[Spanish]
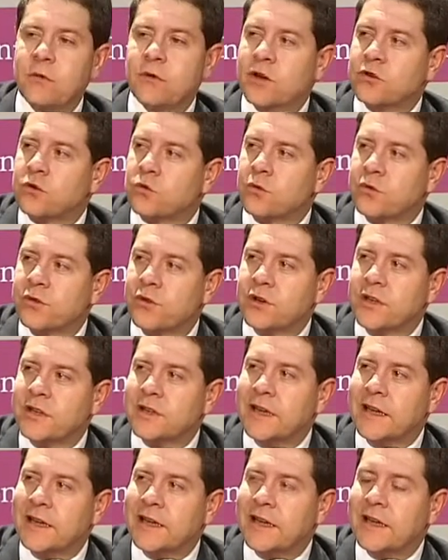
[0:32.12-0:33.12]
una solución
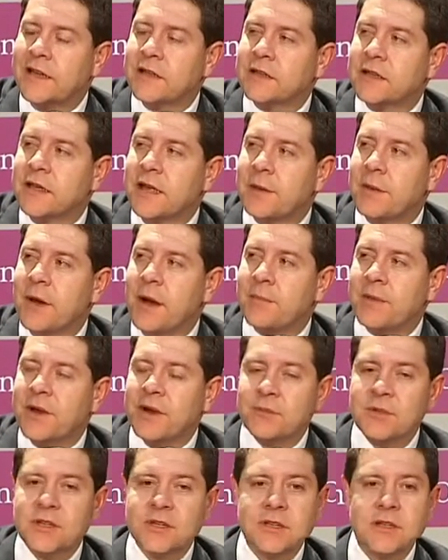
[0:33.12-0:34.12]
inteligente que va a
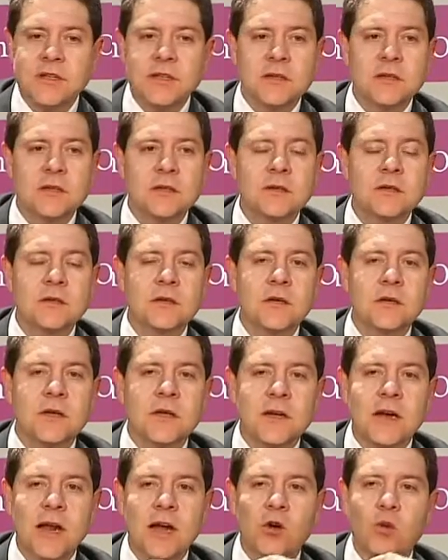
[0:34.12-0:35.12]
permitir
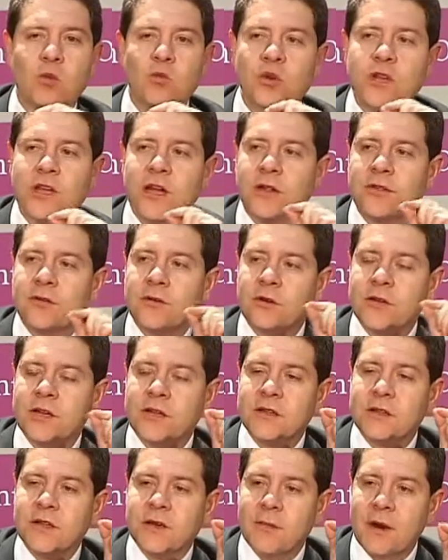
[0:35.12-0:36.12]
la comunicación
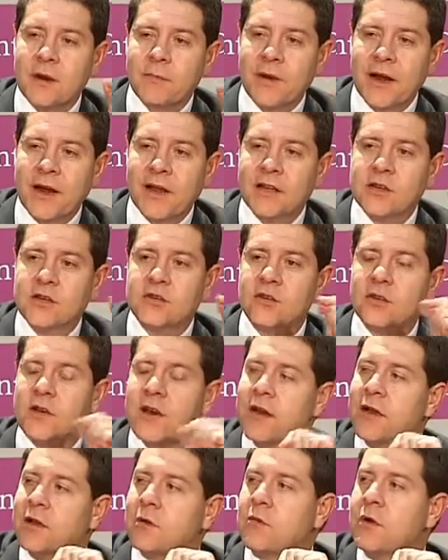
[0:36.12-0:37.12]
entre Valparaíso y
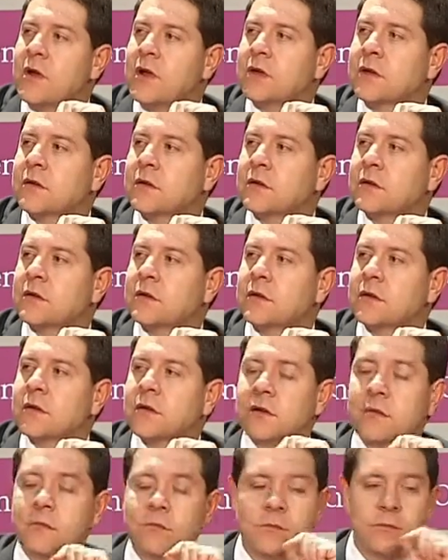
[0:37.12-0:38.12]
La Legua
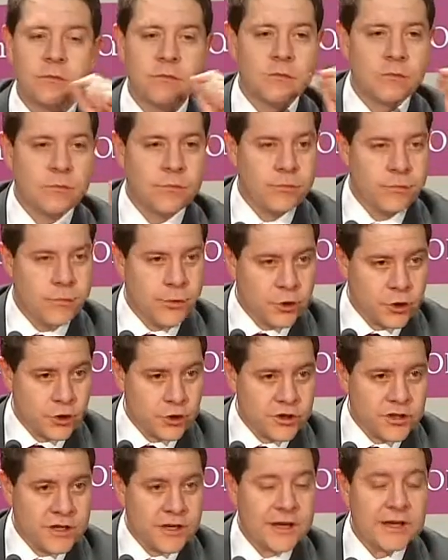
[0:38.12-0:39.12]
por
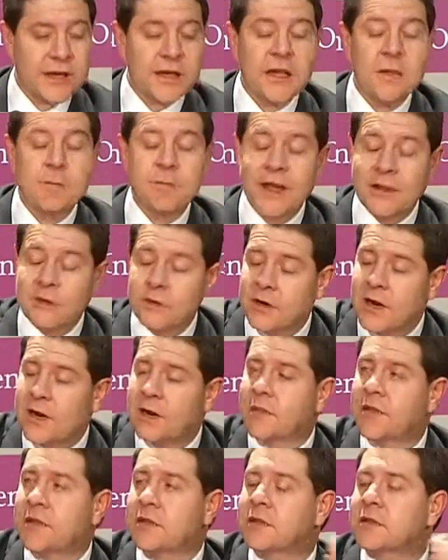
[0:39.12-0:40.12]
coche y
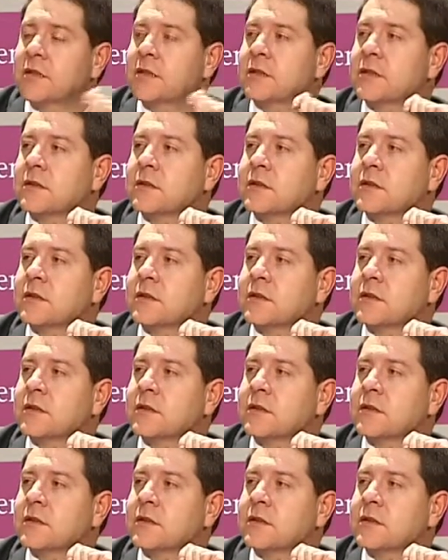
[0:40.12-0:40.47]
peatonalmente.